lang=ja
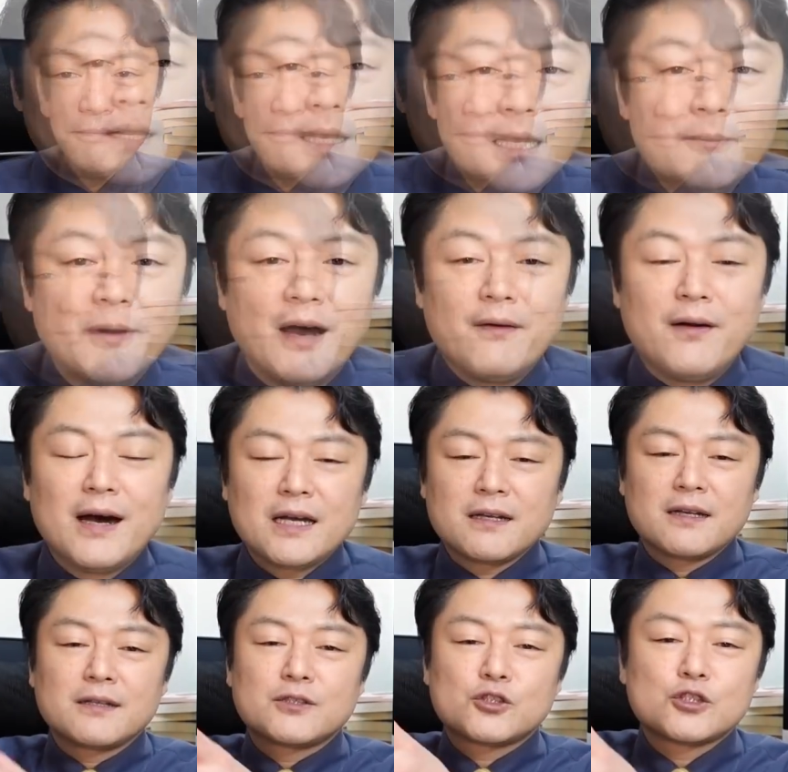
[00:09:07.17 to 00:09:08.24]
今は
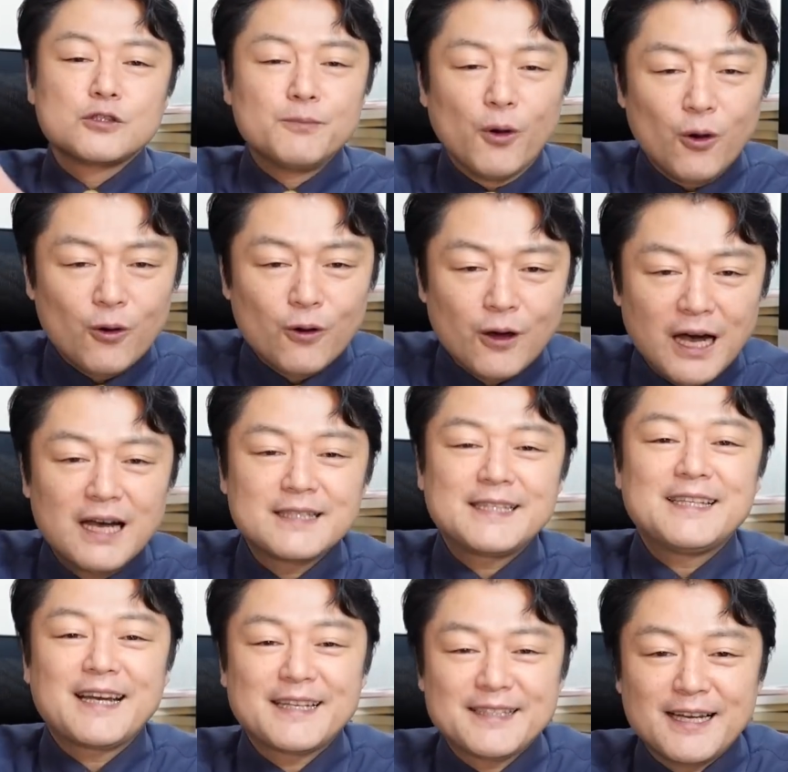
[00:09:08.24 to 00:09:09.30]
壺、あ、じゃ
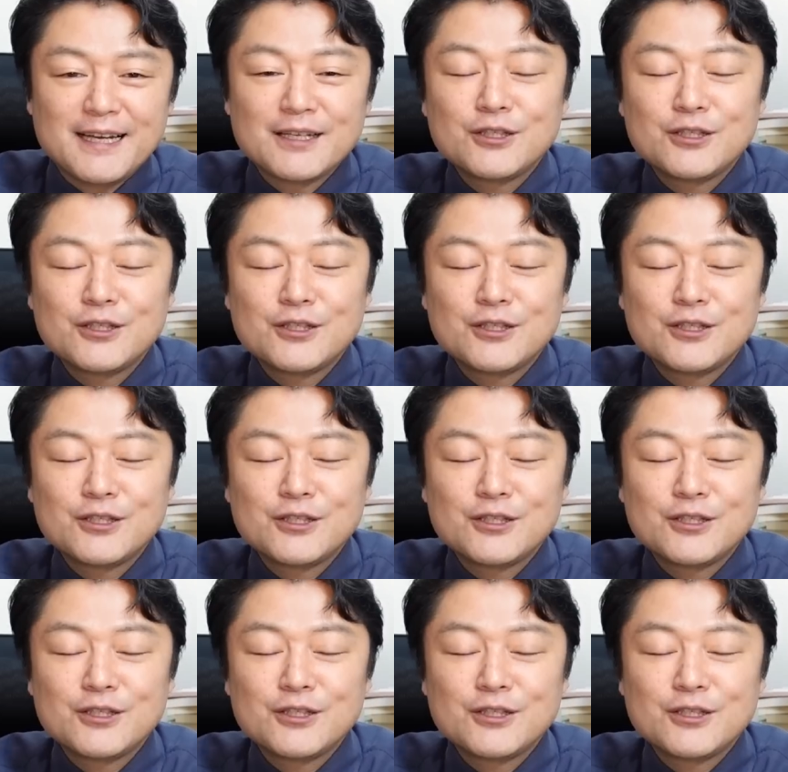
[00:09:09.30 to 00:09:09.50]
なかった、